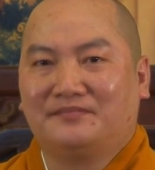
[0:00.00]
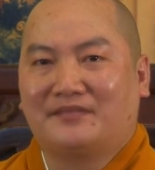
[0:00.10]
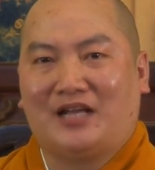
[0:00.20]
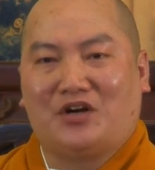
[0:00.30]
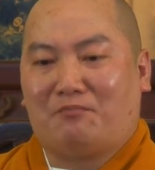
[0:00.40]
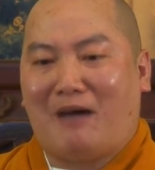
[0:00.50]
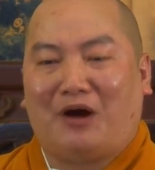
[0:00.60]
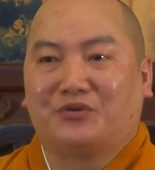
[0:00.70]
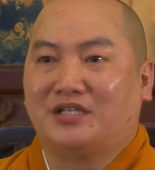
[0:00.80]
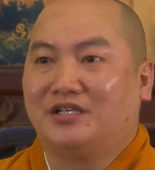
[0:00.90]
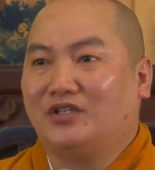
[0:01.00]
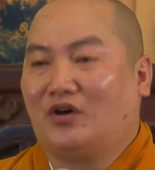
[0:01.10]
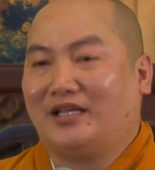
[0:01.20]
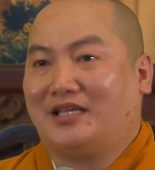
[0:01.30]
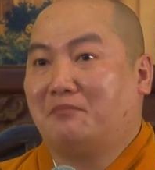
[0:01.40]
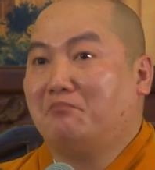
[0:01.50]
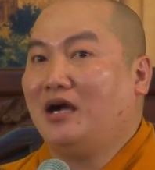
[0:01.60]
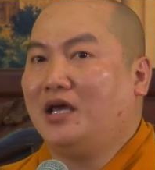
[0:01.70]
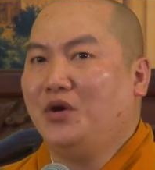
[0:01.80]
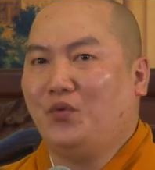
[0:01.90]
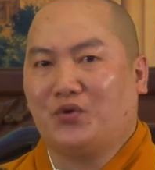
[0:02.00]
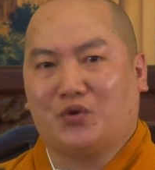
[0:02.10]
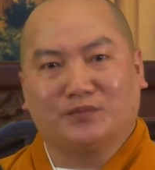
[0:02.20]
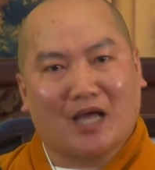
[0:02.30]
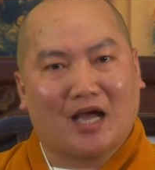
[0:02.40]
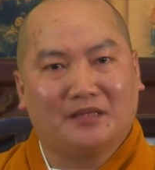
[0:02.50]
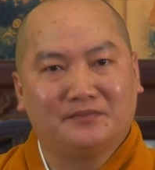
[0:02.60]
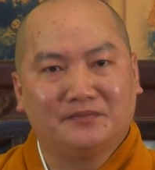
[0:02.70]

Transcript: để rồi bào chữa cho cái chuyện bất hiếu của chúng ta.